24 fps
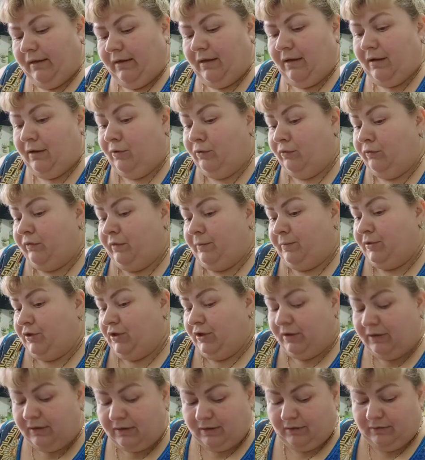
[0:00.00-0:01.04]
Я говорю,
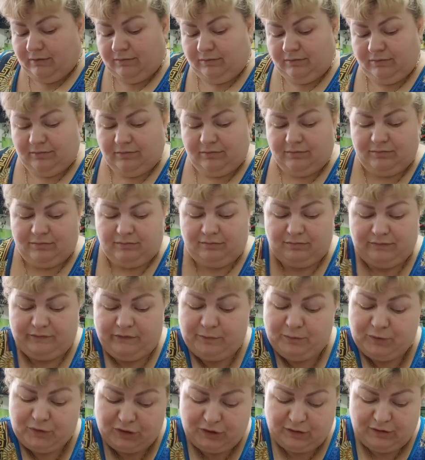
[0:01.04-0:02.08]
вообще-то,
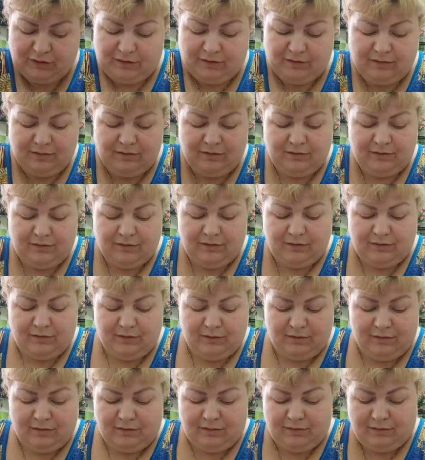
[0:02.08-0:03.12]
вообще-то,
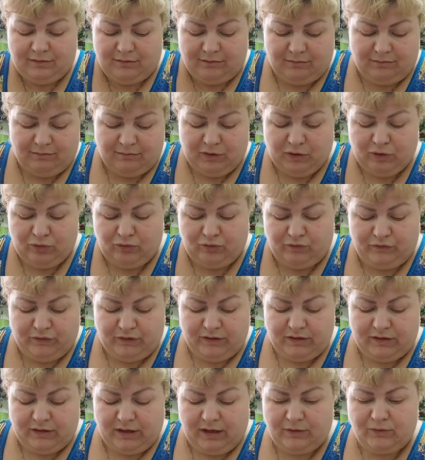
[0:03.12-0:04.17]
мы эту
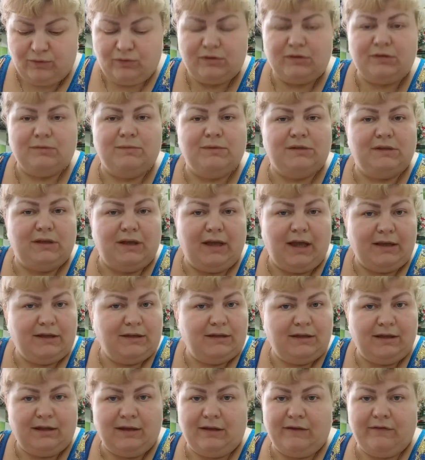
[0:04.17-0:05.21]
вентиляцию
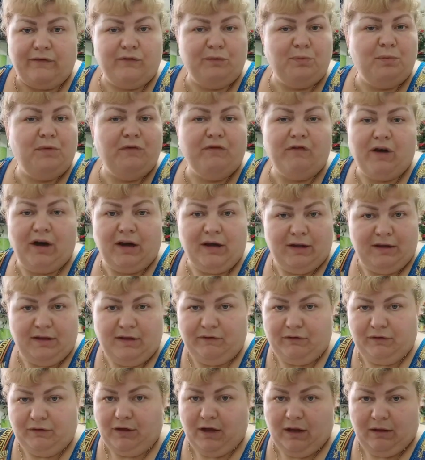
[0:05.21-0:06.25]
самостоятельно не выбивали,
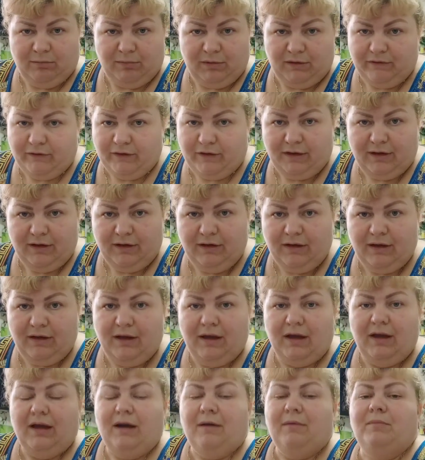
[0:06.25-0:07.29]
не выдавливали.
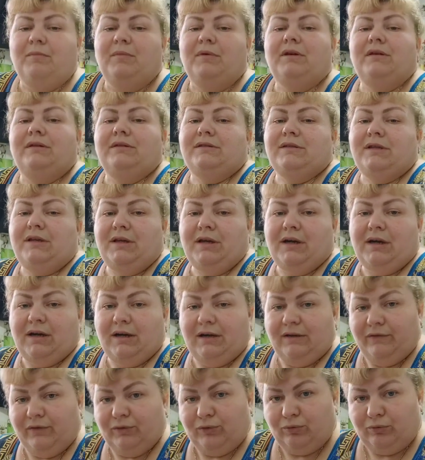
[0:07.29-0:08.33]
Мы
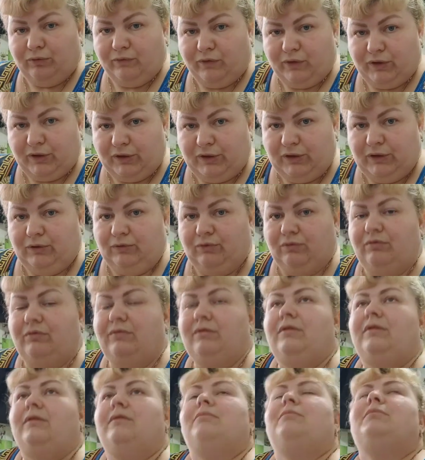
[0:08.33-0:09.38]
заехали в эту
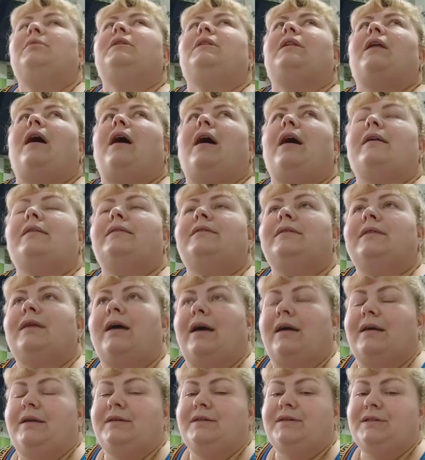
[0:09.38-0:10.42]
квартиру. Была
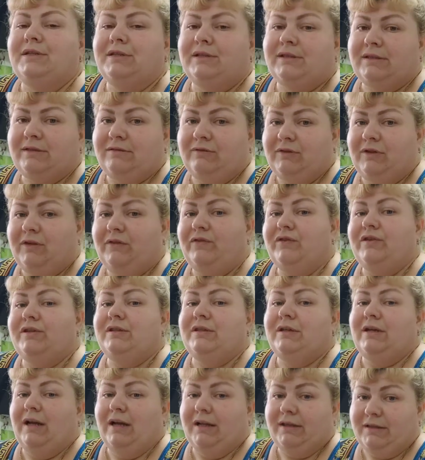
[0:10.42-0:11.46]
одна единственная
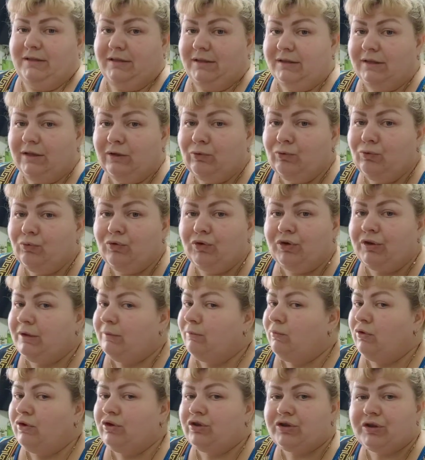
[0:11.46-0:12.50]
вентиляция на
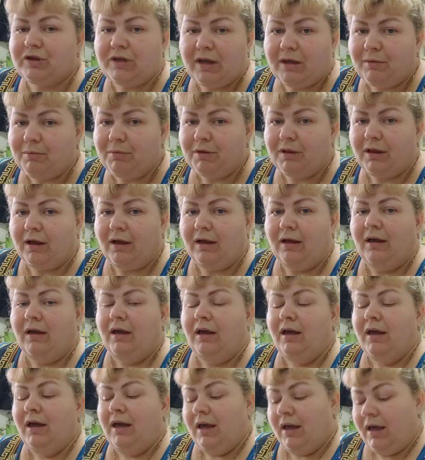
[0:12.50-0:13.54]
кухне, больше не было.
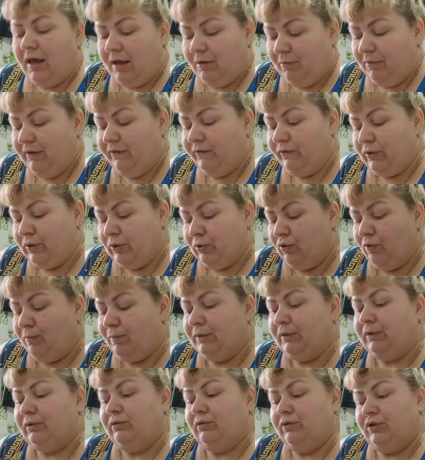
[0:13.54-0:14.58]
И мы в нее
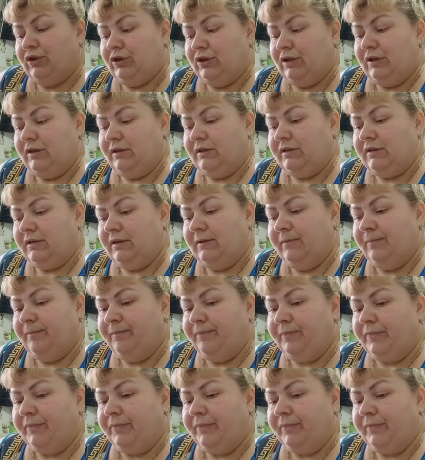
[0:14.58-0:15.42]
подключились.